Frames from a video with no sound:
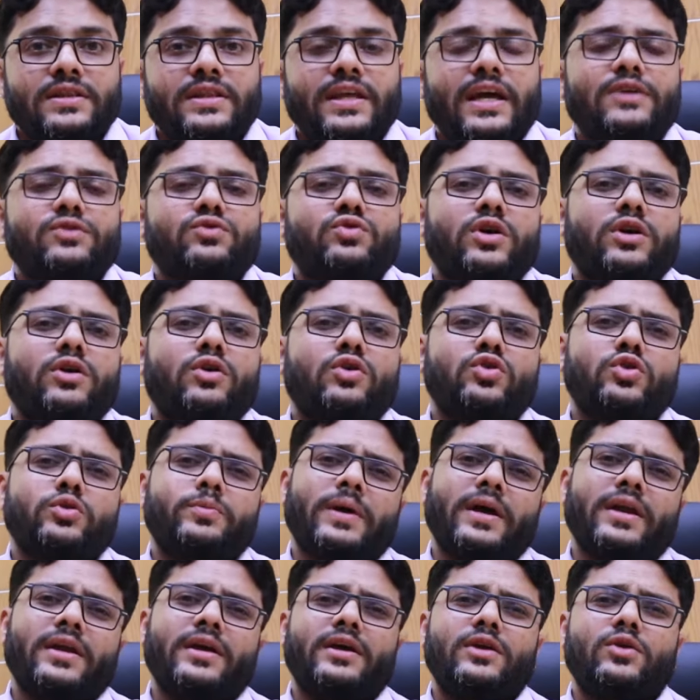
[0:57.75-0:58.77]
দ্যাটস ওয়াই হতে
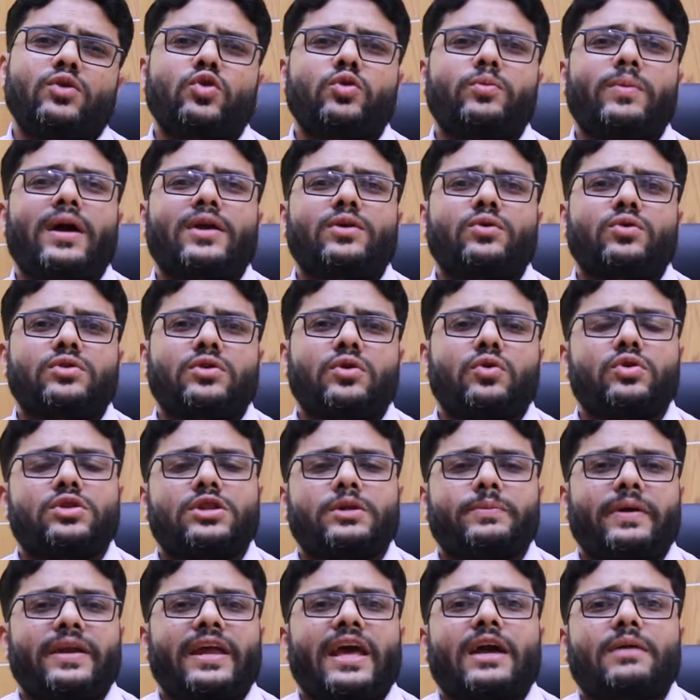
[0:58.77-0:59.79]
পারে এরকম আটকটা
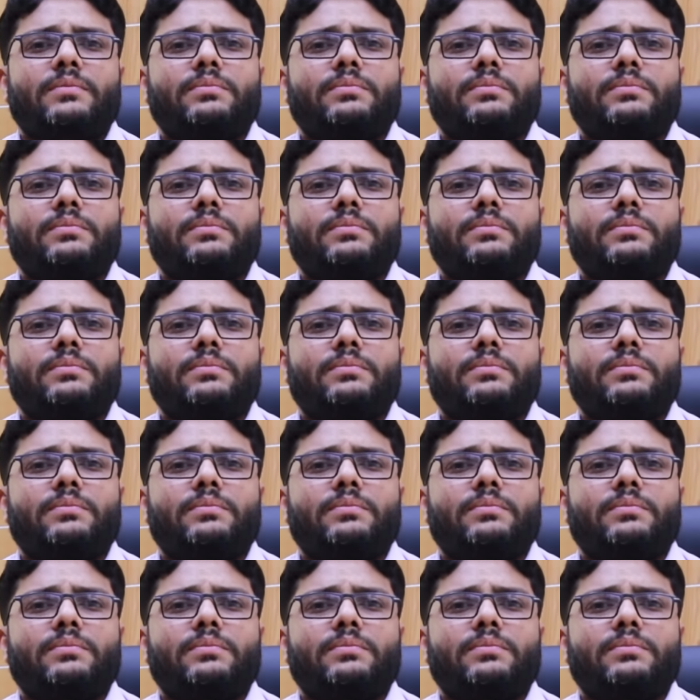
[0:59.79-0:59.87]
হতে পারে